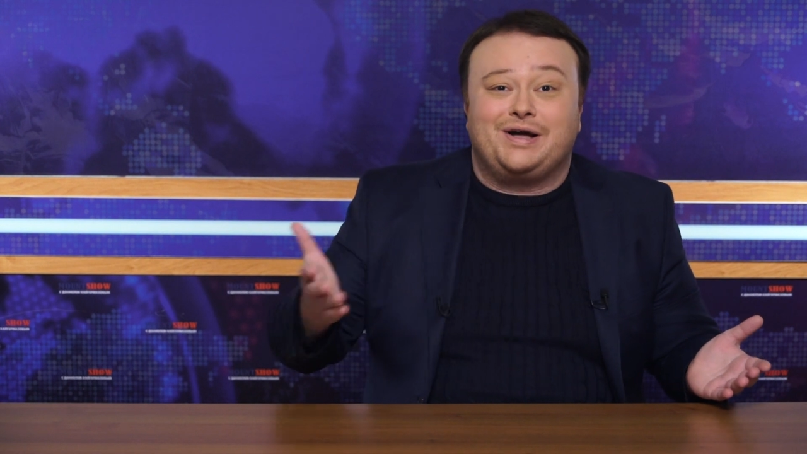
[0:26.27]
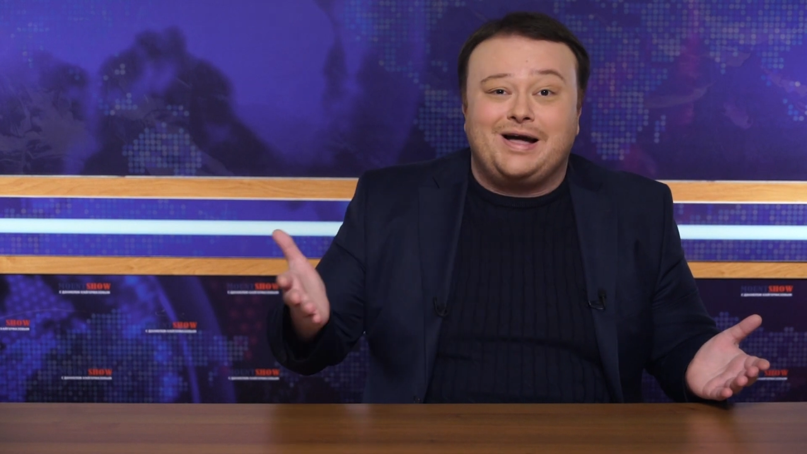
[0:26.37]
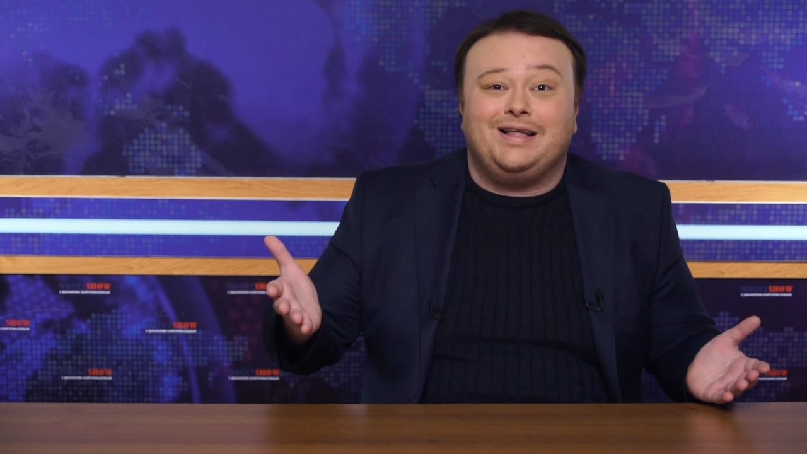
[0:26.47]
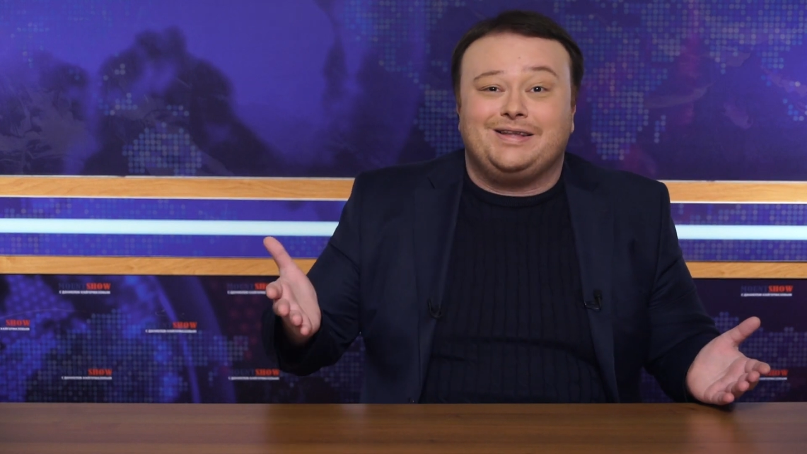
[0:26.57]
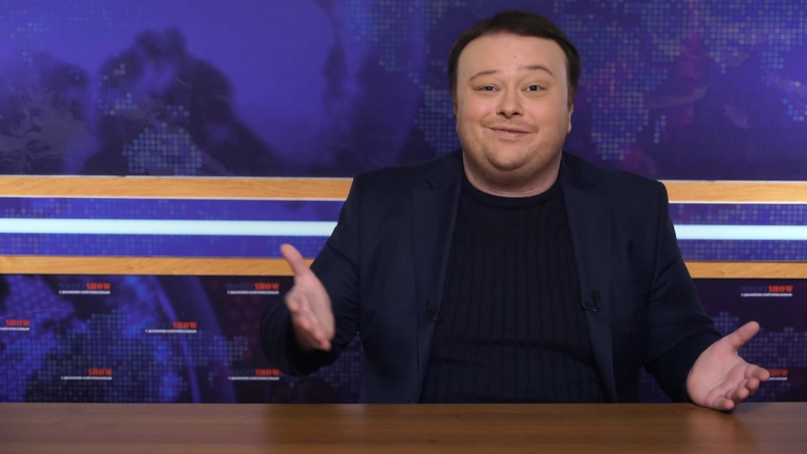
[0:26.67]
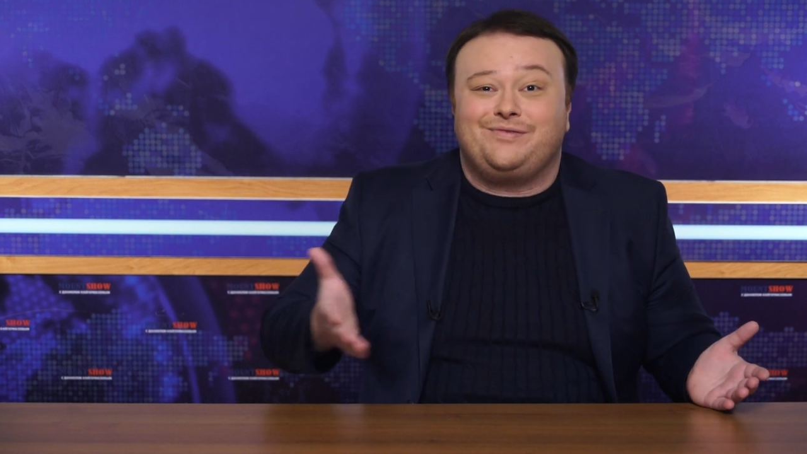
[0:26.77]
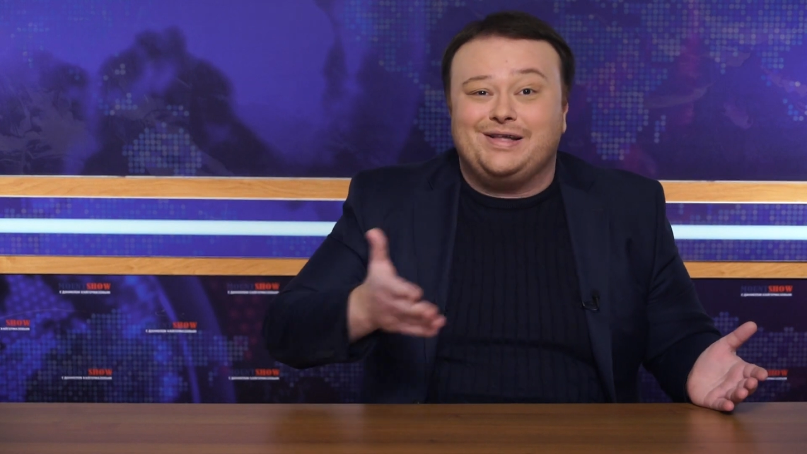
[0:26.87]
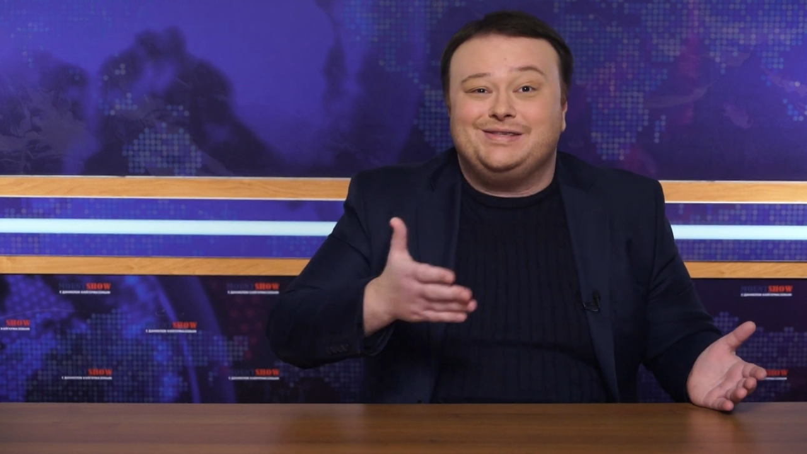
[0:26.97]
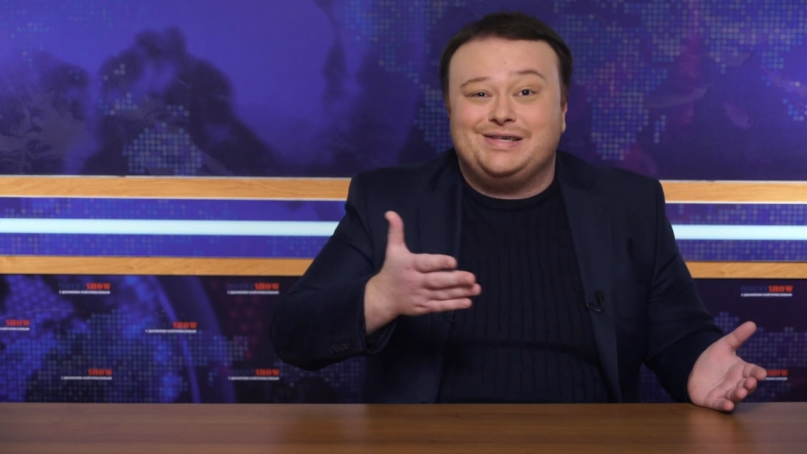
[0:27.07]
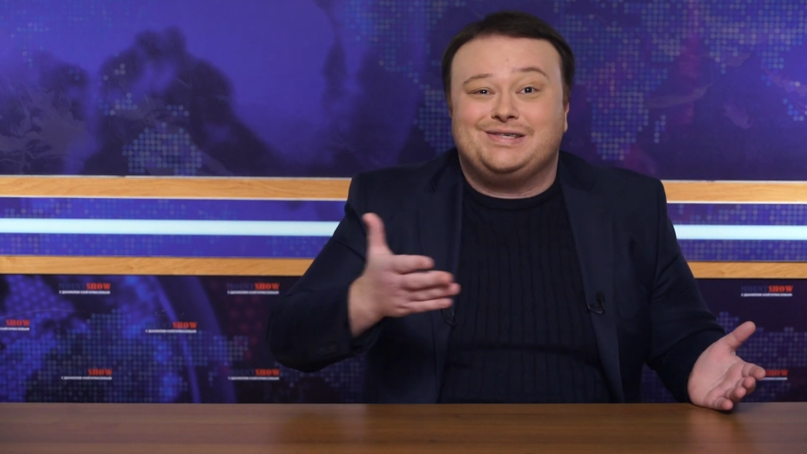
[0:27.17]
кадры в
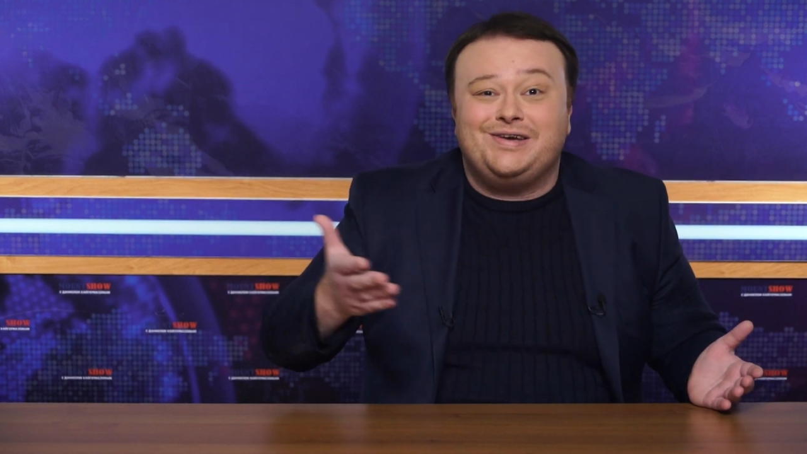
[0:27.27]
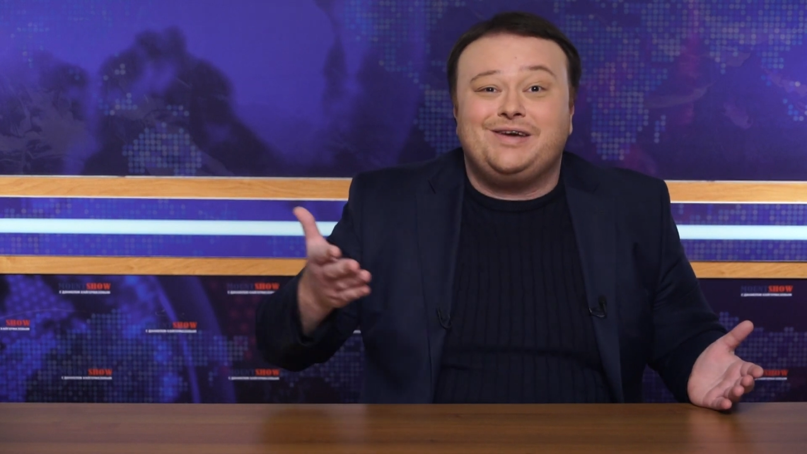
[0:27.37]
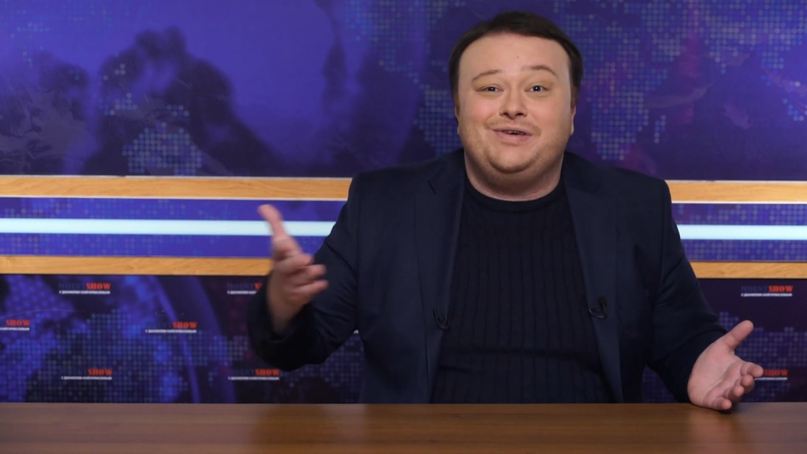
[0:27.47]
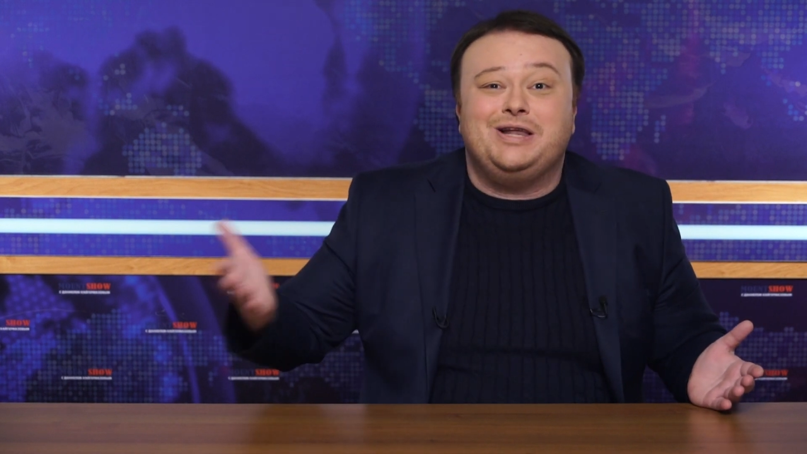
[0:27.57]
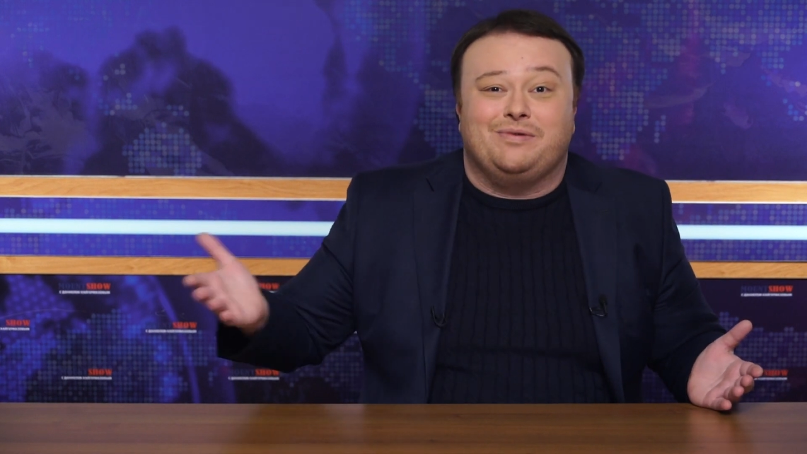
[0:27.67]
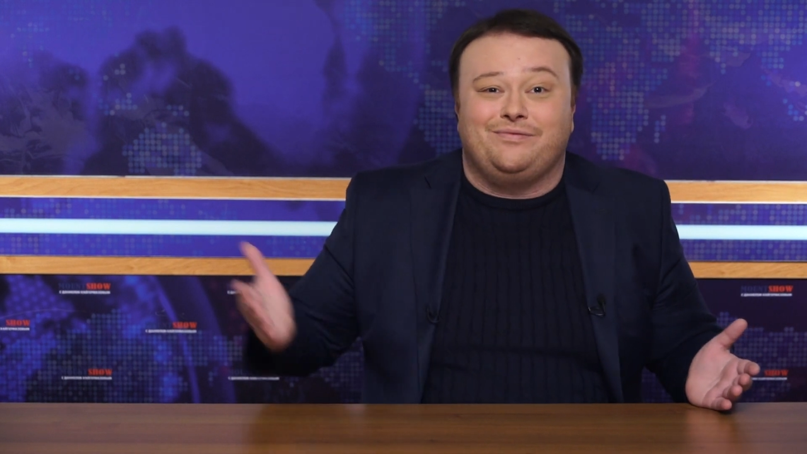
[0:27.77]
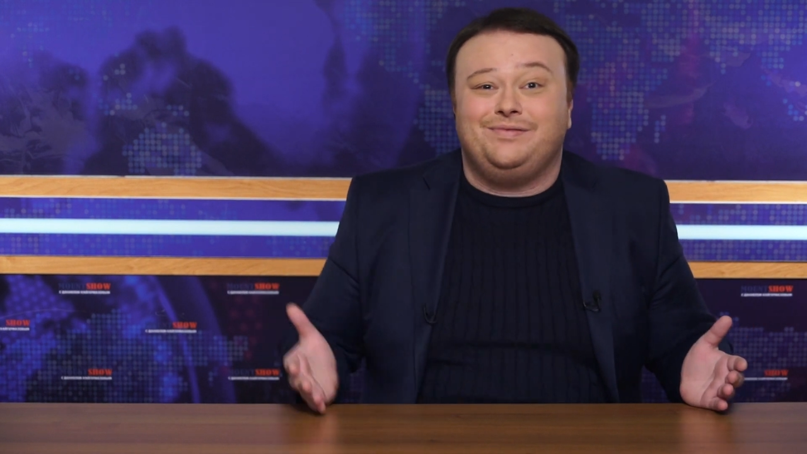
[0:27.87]
конце своих фильмов.